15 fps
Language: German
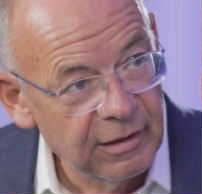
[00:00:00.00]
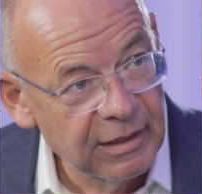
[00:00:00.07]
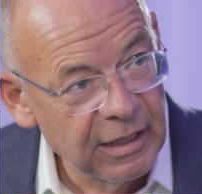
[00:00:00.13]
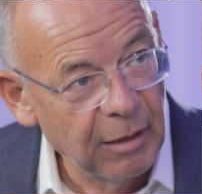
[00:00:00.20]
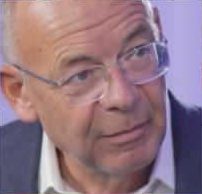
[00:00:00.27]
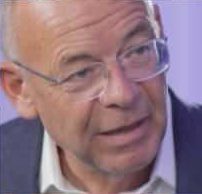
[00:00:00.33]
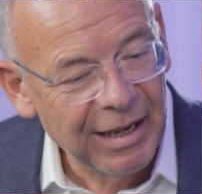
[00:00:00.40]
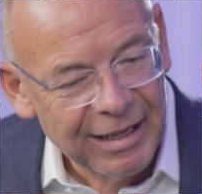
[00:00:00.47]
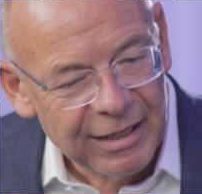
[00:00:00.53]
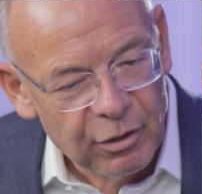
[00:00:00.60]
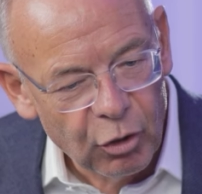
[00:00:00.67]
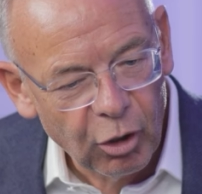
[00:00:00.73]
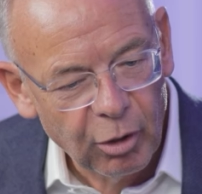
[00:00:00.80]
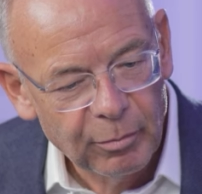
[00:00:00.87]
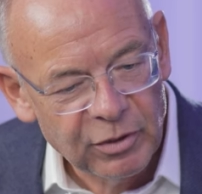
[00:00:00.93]
Die haben ja
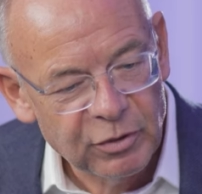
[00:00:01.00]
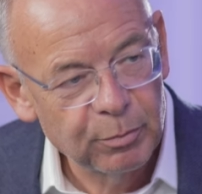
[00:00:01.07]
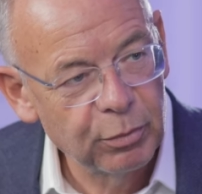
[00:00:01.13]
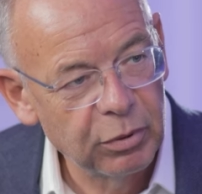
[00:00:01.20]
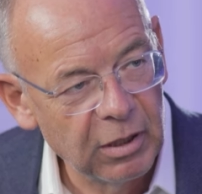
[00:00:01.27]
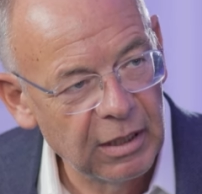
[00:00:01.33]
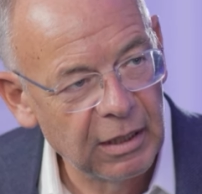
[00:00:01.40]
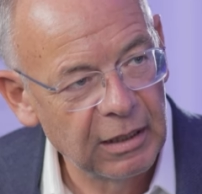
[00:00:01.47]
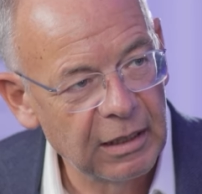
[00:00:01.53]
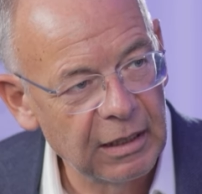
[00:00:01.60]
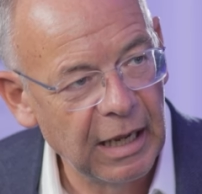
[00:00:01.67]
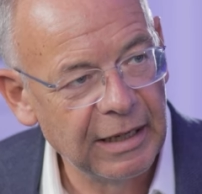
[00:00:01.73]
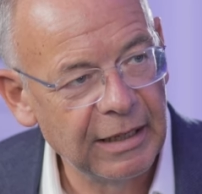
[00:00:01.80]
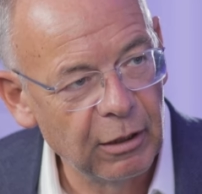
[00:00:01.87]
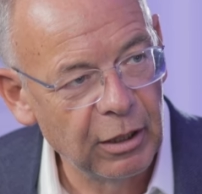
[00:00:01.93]
enormes, äh,
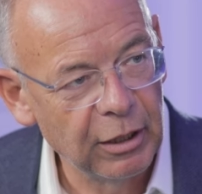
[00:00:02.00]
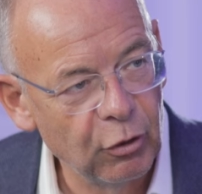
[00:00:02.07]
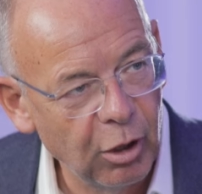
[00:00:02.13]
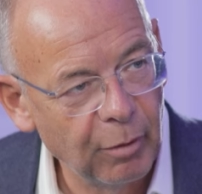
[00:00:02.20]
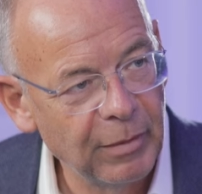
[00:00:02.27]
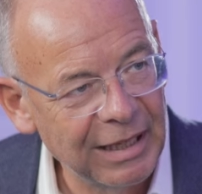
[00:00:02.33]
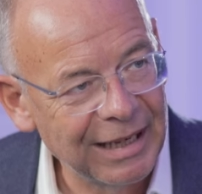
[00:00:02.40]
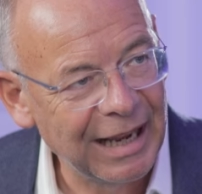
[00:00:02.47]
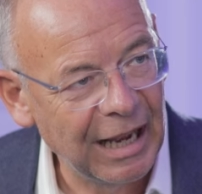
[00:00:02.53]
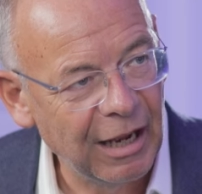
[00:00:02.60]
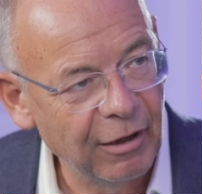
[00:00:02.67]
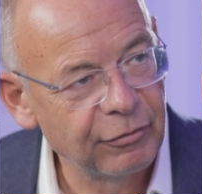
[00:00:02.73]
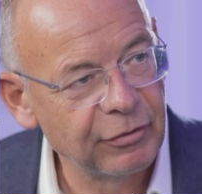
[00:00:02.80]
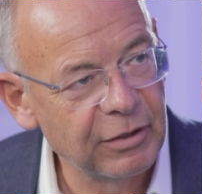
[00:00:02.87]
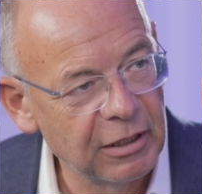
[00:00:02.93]
eine enorme
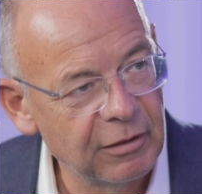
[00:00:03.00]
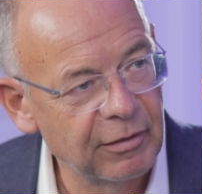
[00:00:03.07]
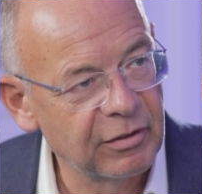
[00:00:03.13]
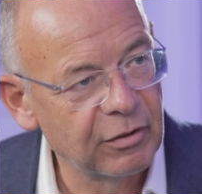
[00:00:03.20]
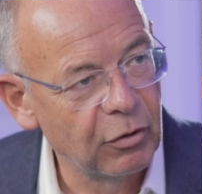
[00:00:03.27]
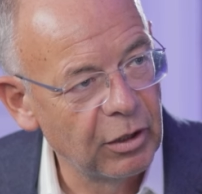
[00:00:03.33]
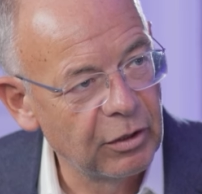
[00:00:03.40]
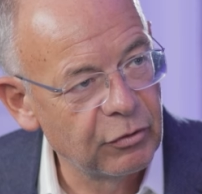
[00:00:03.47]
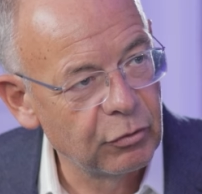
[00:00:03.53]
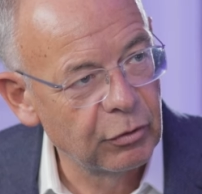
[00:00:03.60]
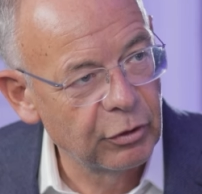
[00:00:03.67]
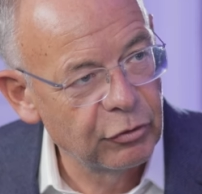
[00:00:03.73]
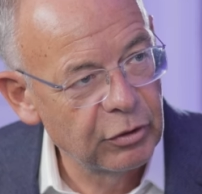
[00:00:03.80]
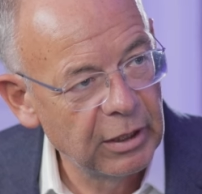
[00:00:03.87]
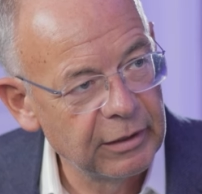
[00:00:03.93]
Kraft, etwas Neues zu
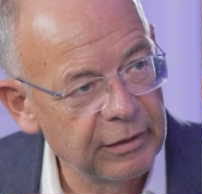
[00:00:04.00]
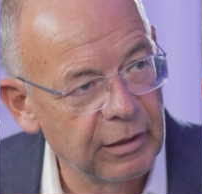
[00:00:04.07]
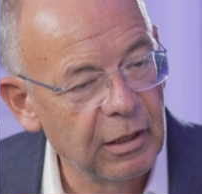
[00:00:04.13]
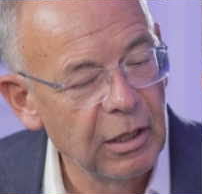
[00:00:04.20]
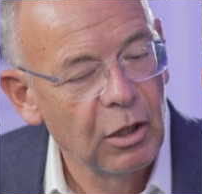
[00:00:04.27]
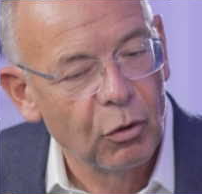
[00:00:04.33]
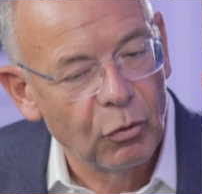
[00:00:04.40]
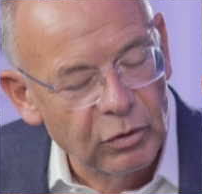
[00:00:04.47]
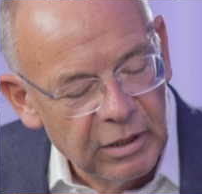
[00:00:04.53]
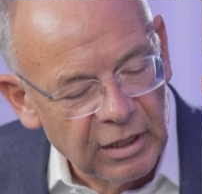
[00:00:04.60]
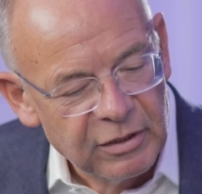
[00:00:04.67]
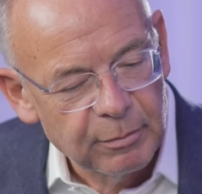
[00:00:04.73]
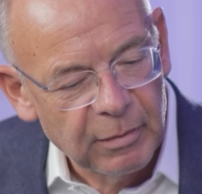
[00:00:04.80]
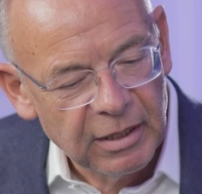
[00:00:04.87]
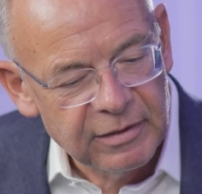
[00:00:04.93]
gestalten. Und
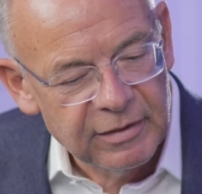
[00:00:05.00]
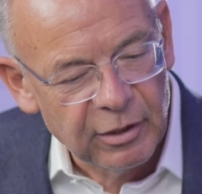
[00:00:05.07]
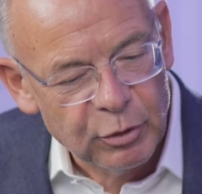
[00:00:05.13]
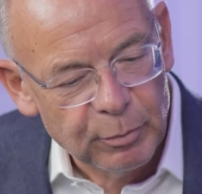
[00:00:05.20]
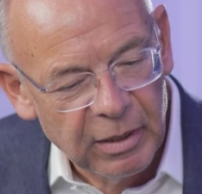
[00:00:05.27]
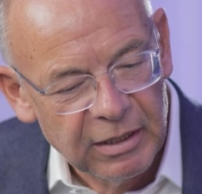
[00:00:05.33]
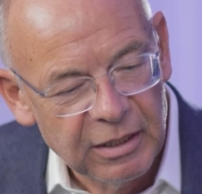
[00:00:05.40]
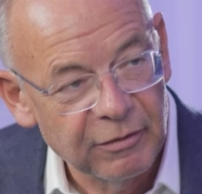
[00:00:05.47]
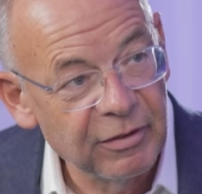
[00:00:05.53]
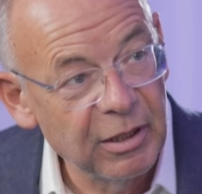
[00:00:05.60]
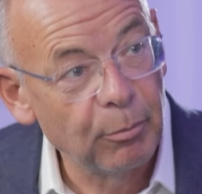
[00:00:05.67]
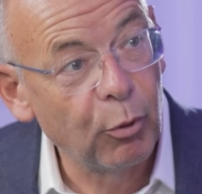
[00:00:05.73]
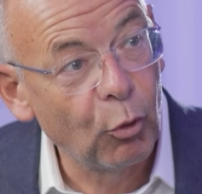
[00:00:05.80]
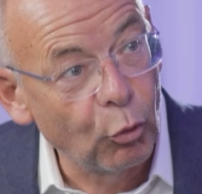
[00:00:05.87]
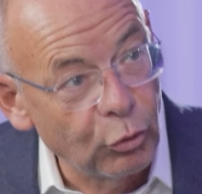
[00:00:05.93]
das macht es ja spannend.
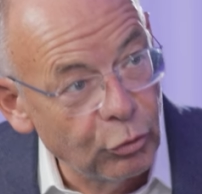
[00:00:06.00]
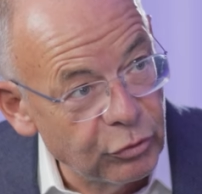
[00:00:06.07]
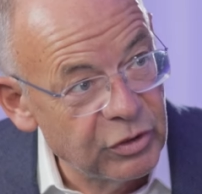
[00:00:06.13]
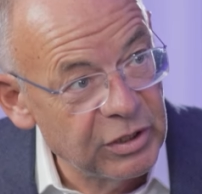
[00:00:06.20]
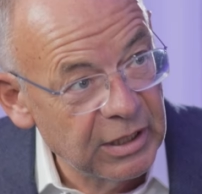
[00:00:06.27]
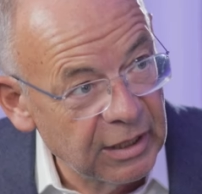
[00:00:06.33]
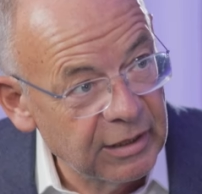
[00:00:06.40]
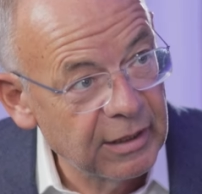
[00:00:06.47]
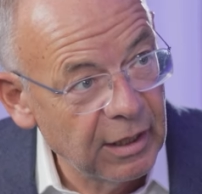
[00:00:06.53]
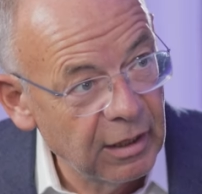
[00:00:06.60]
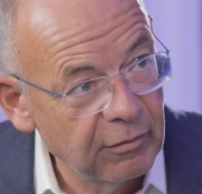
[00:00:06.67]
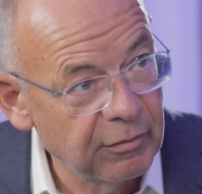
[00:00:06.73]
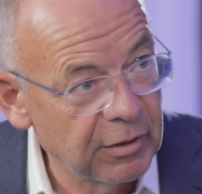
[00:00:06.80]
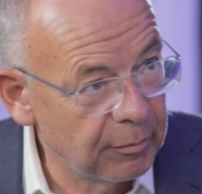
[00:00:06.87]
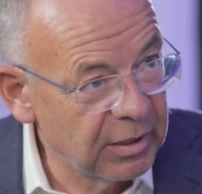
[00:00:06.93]
Wir produzieren
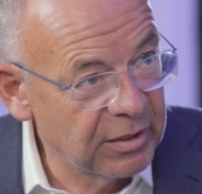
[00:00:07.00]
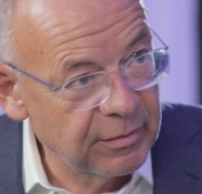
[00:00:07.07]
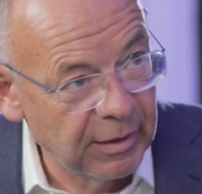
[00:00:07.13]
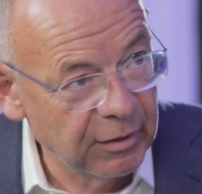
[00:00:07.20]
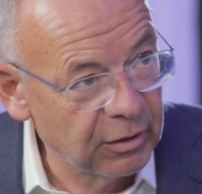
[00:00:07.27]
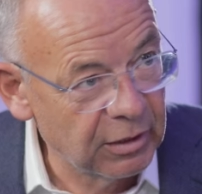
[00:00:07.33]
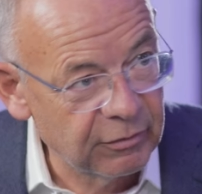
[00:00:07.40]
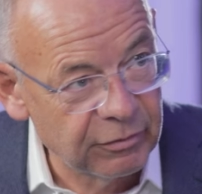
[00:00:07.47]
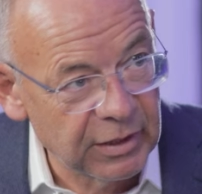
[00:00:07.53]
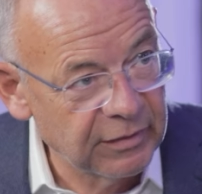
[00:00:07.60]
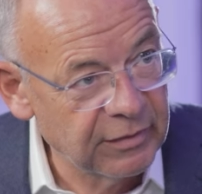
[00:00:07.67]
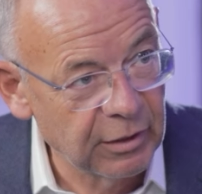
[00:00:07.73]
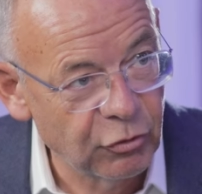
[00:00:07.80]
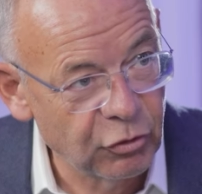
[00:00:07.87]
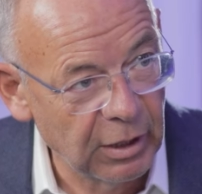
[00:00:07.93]
ja, wir haben ja
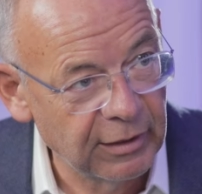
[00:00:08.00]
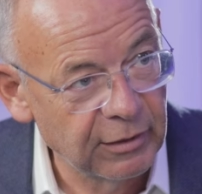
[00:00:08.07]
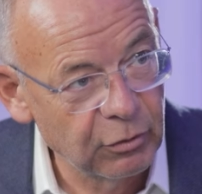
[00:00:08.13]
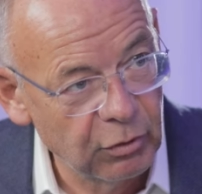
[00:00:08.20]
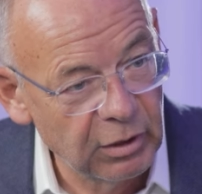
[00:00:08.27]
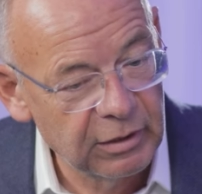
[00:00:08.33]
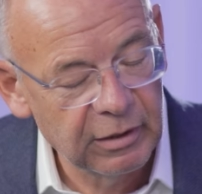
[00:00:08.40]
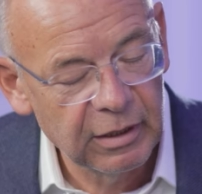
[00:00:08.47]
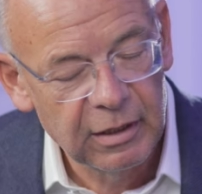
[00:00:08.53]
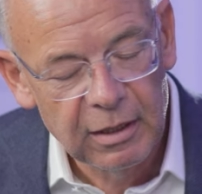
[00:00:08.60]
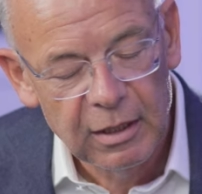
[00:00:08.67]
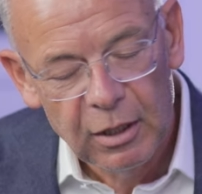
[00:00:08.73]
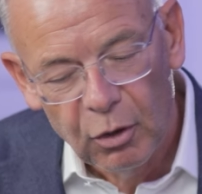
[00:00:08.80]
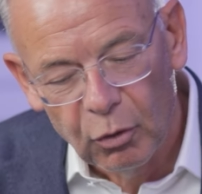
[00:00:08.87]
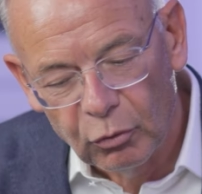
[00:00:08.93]
240 Standorte
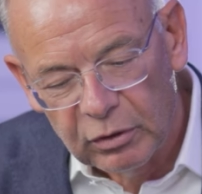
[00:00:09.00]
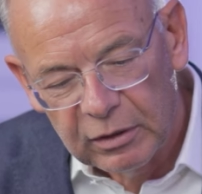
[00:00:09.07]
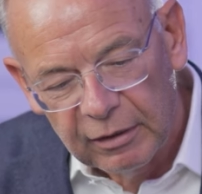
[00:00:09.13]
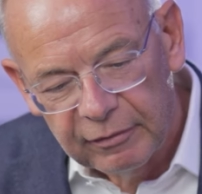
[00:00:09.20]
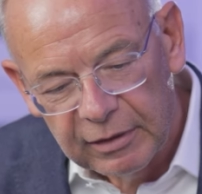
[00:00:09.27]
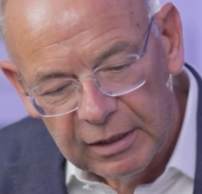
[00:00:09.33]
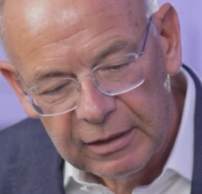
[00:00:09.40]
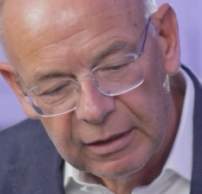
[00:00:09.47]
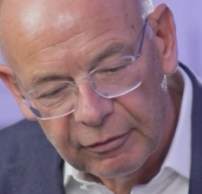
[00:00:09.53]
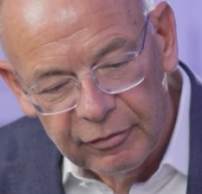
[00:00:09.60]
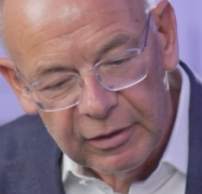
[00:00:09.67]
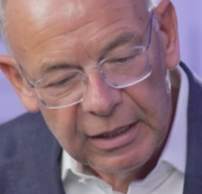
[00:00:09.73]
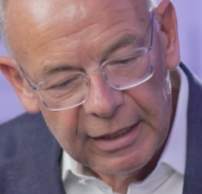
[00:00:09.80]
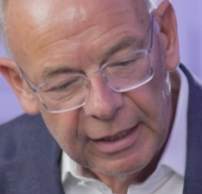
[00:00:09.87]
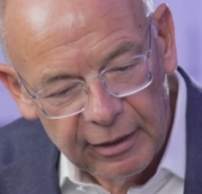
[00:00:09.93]
und da wird ja
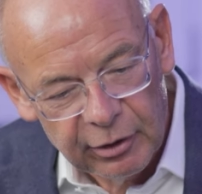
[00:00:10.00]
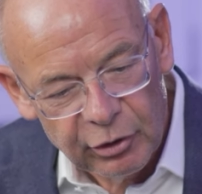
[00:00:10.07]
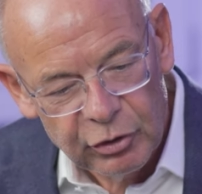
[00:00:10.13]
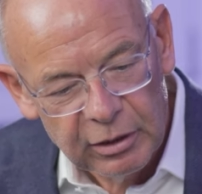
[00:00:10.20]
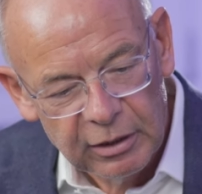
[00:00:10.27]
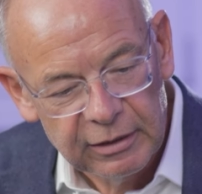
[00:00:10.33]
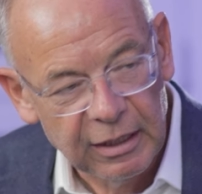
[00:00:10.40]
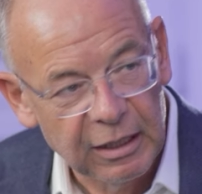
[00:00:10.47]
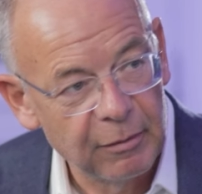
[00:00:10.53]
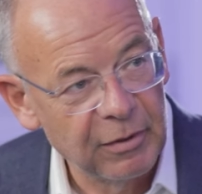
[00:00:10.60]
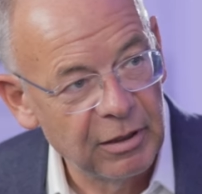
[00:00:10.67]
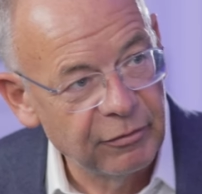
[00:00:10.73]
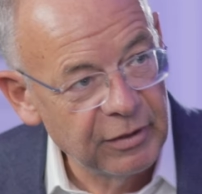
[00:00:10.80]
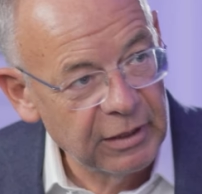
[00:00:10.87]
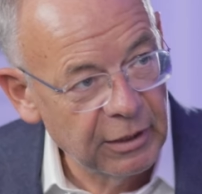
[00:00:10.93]
viel hergestellt, da kann man
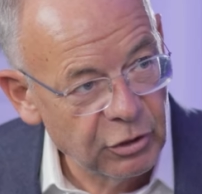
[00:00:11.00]
ja viel